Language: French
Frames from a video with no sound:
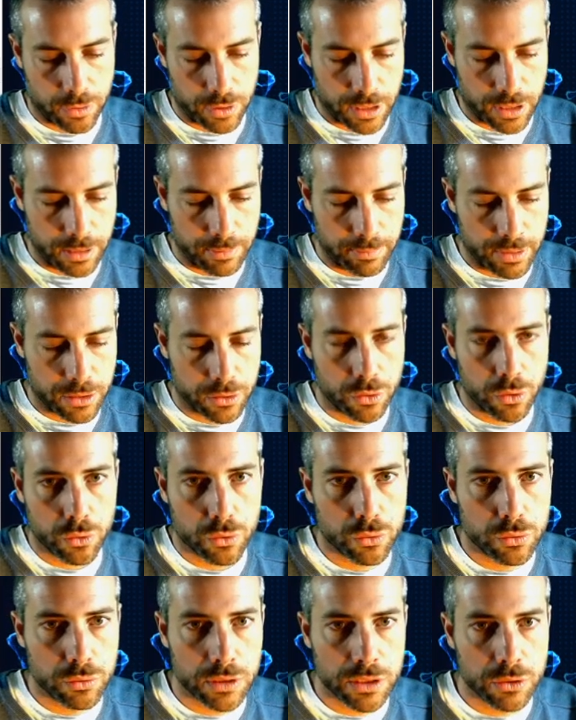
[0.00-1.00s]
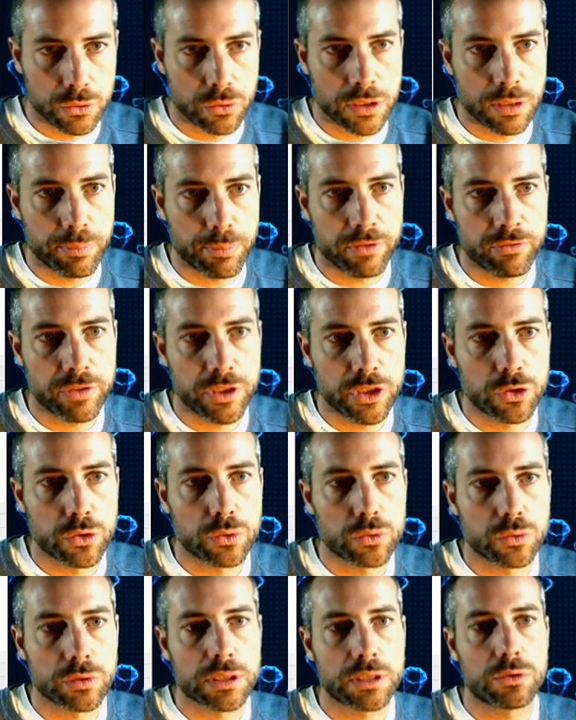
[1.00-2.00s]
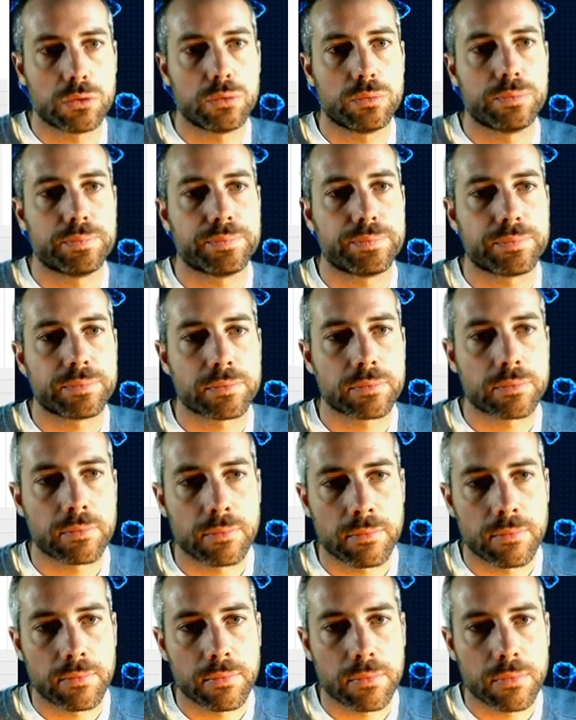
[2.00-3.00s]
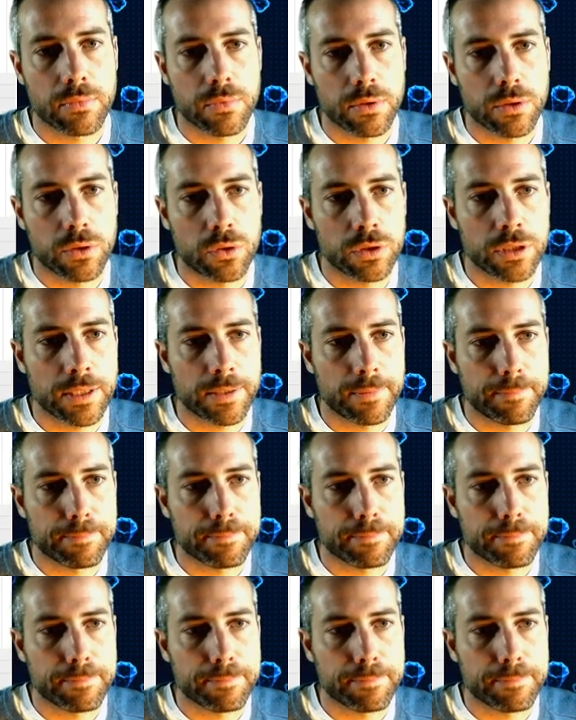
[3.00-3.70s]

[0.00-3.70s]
mais tant qu'une des deux n'est pas vide, je continue. OK.